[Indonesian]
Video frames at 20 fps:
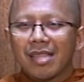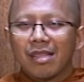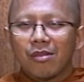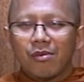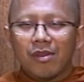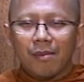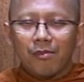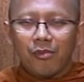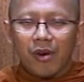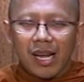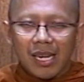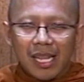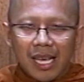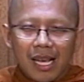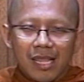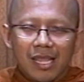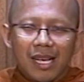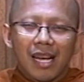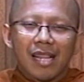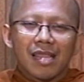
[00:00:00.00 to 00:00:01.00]
Tentu yang Bu Hani
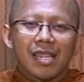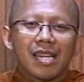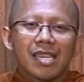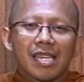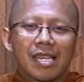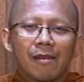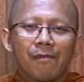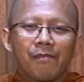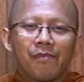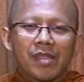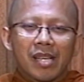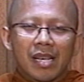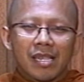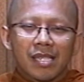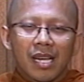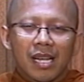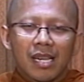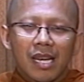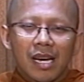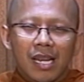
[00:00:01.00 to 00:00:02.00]
katakan tadi,
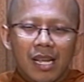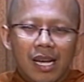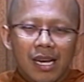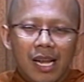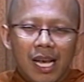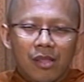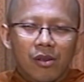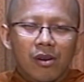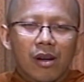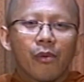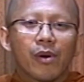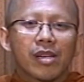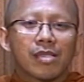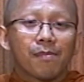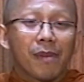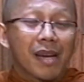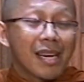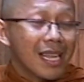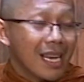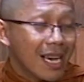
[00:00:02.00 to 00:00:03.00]
kesadaran atau
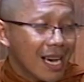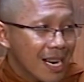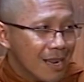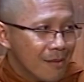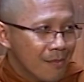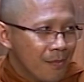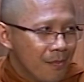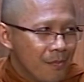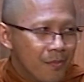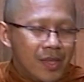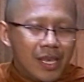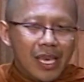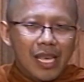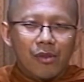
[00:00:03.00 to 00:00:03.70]
kewaspadaan mm -hmm.